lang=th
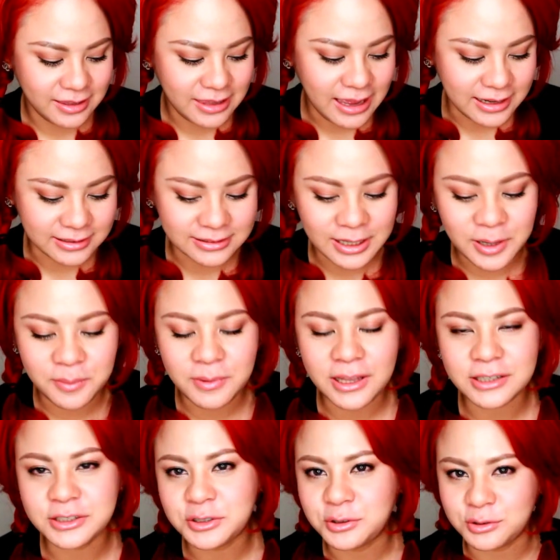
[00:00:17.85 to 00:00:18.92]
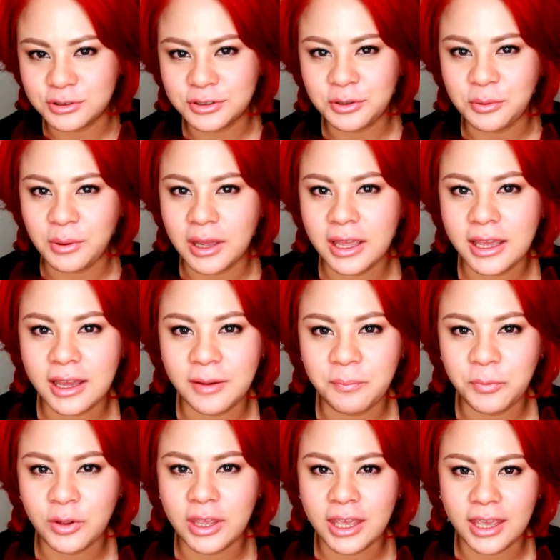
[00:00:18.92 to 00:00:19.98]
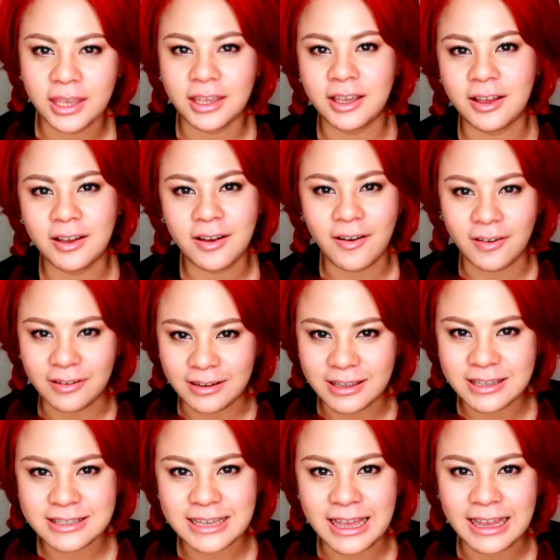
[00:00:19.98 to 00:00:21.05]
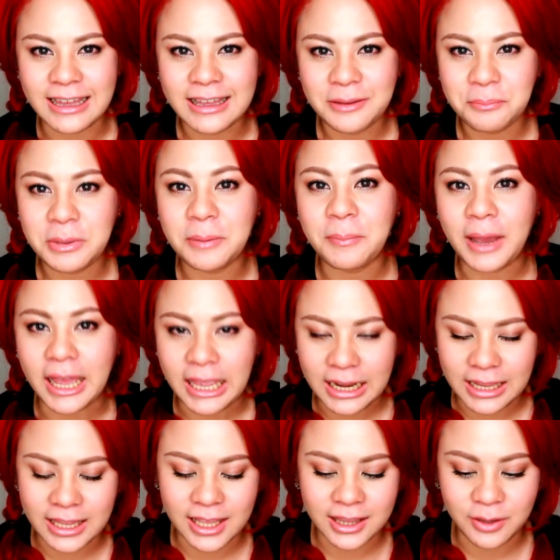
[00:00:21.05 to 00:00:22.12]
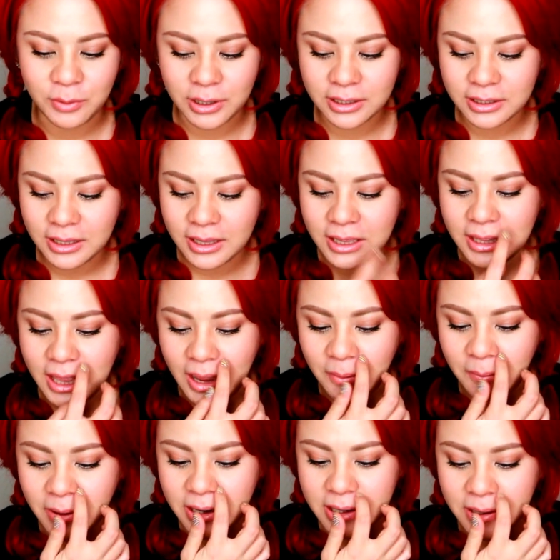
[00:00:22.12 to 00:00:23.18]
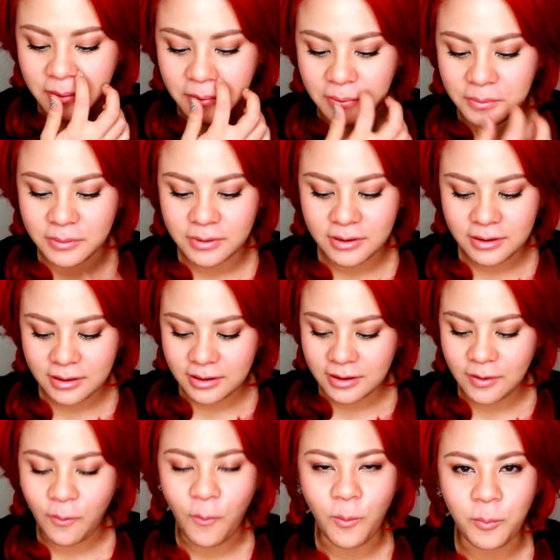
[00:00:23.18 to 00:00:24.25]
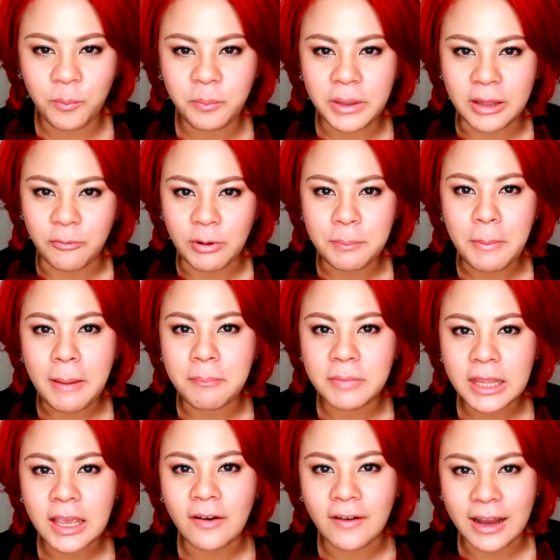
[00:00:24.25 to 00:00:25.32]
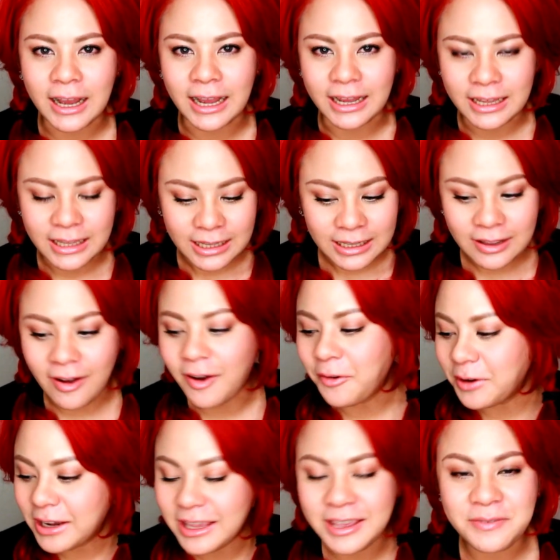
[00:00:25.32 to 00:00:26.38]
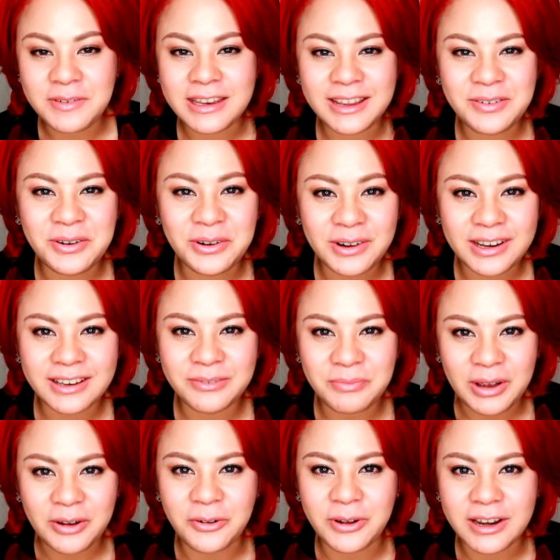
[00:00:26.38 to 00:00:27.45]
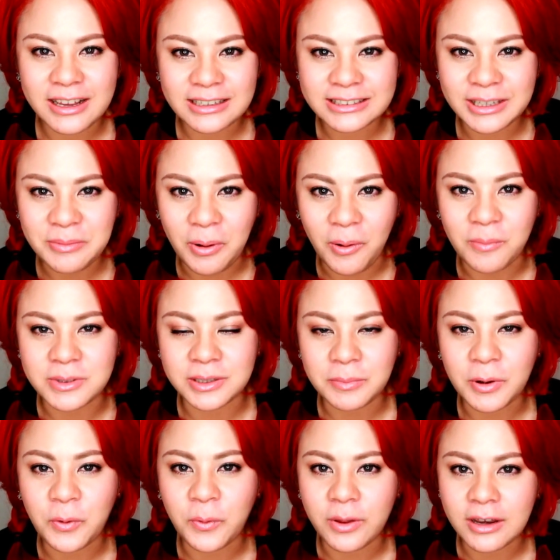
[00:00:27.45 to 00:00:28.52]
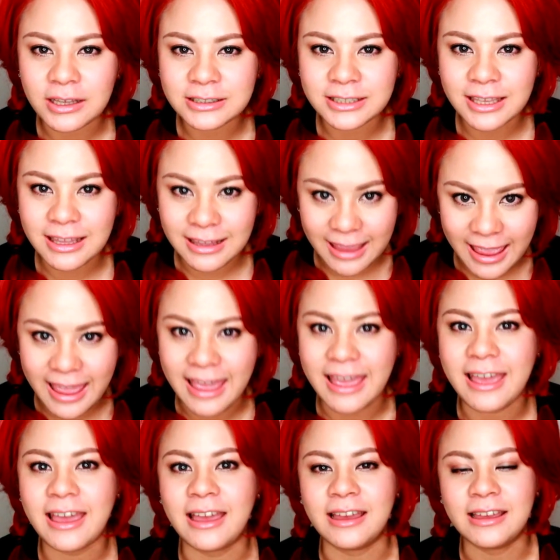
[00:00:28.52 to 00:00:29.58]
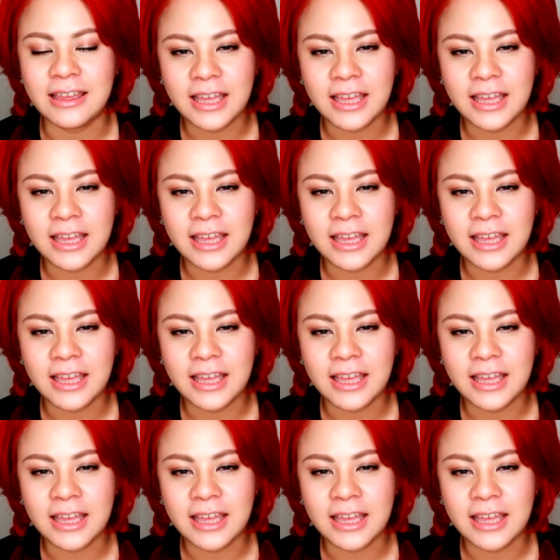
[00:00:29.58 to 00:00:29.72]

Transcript: อยากทำอะไรสนุกๆให้กับตัวเองก่อนที่จะปีใหม่อะไรเงี้ยแต่ว่ากะว่าเดี๋ยวคงเปลี่ยนไว้แป๊บเดียวค่ะก็วันนี้ไม่ได้พูดมาคุยเรื่องสีผมจะมาคุยเรื่องสกินแคร์